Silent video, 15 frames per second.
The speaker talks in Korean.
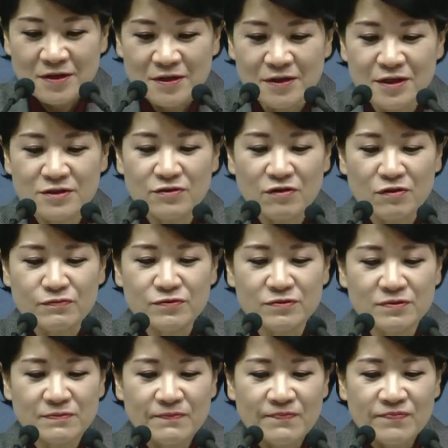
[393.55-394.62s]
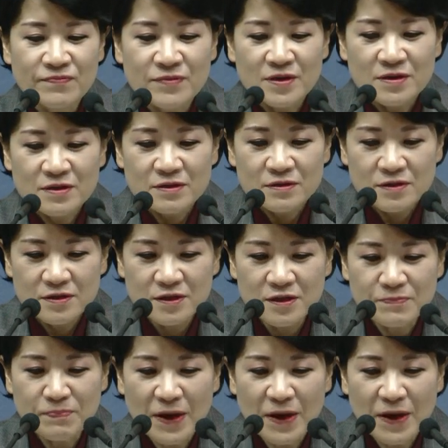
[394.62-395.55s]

그래서 여러분 이